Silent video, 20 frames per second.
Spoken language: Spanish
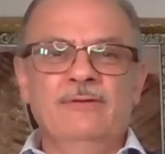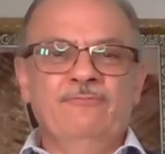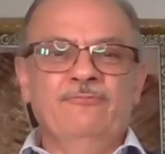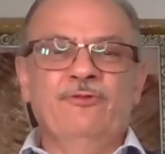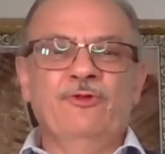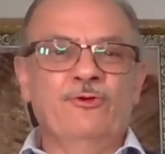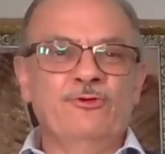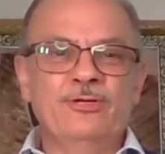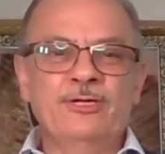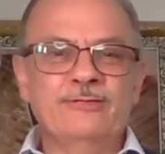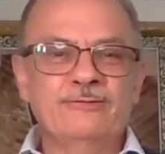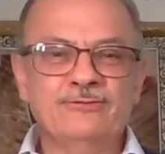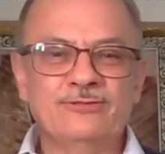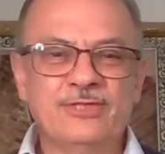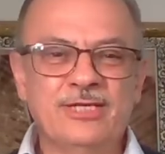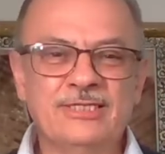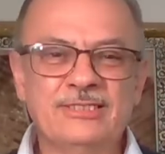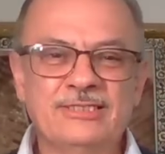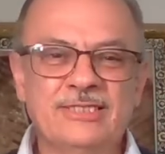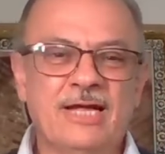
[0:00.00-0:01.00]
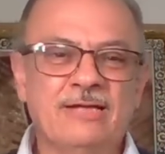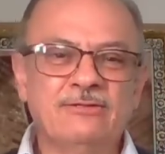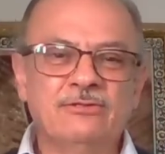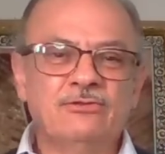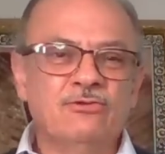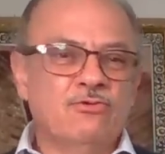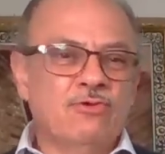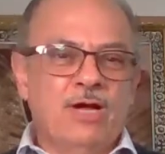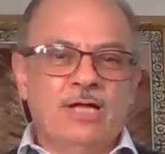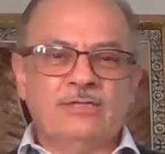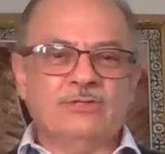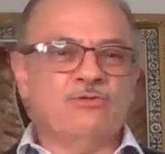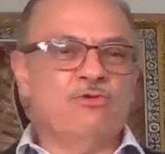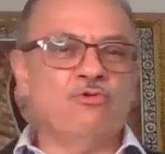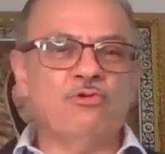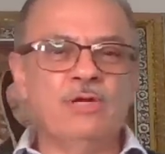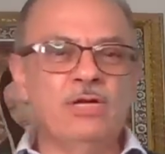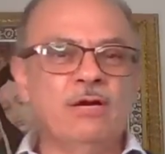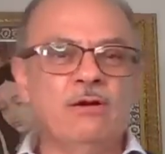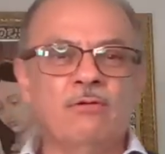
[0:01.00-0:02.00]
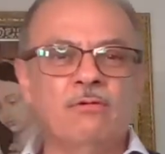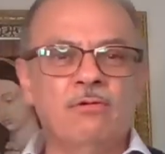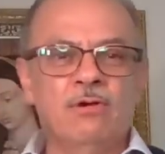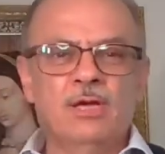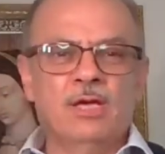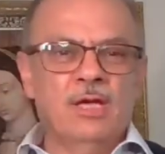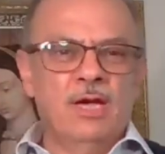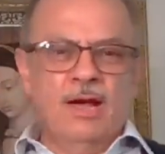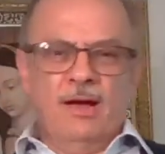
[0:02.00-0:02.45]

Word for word: no oyen ustedes tanto católico,